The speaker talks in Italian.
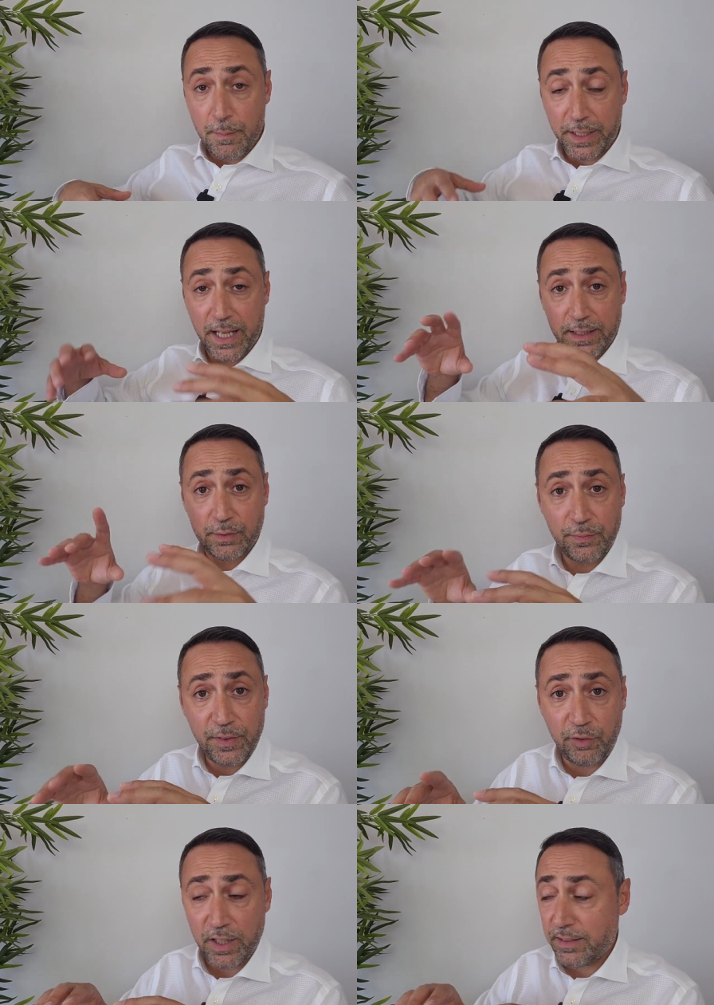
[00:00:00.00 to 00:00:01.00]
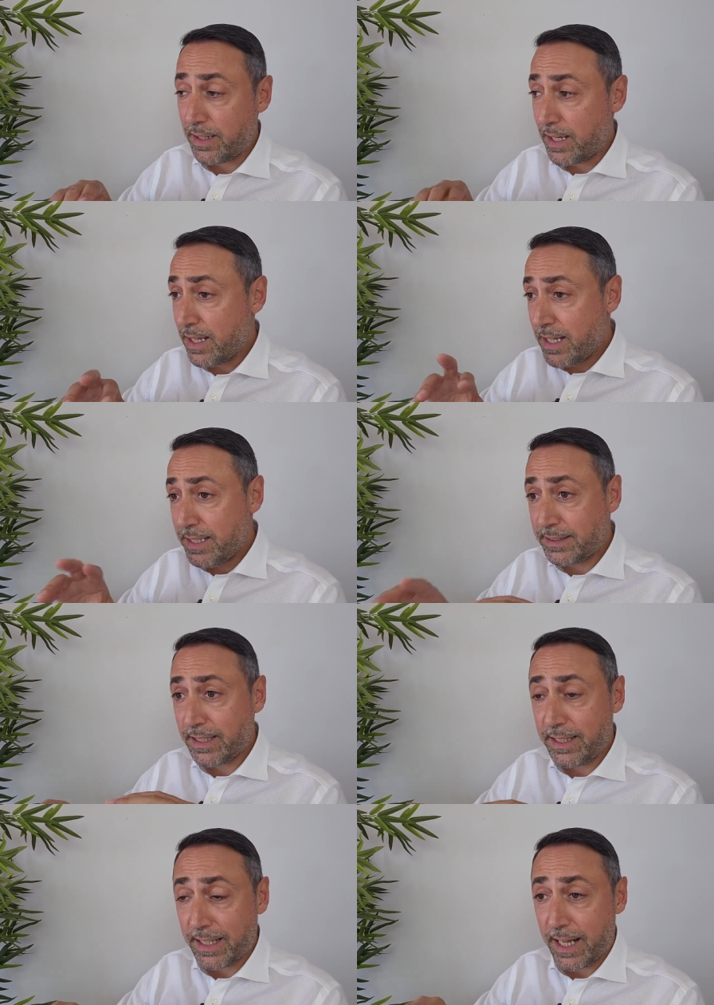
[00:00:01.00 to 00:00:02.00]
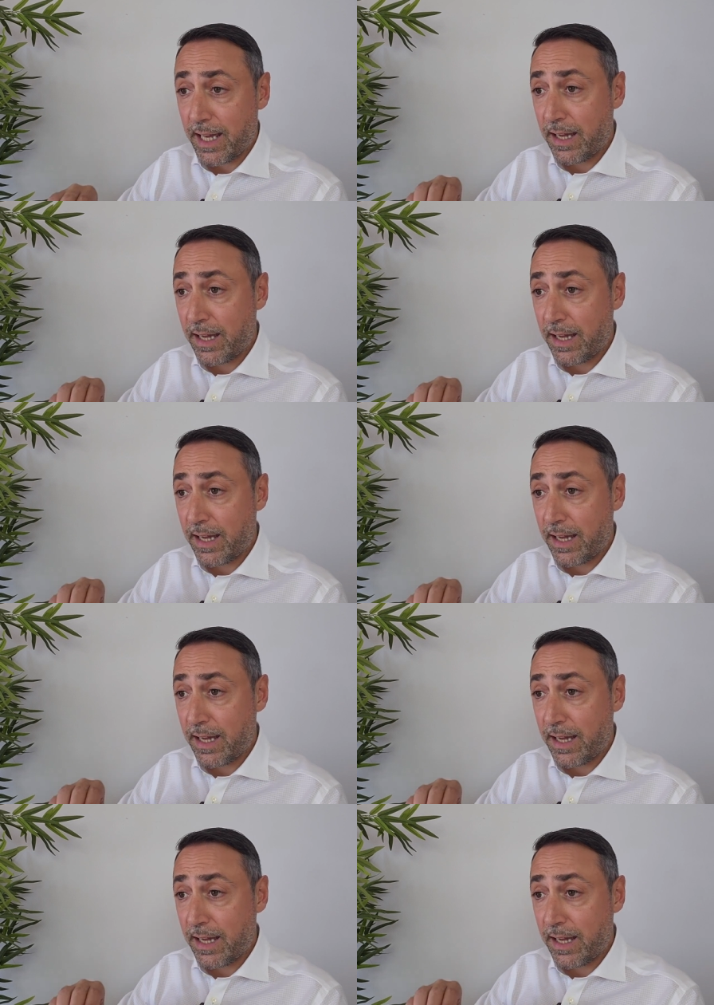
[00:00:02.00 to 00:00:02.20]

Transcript: perché è sufficiente inserire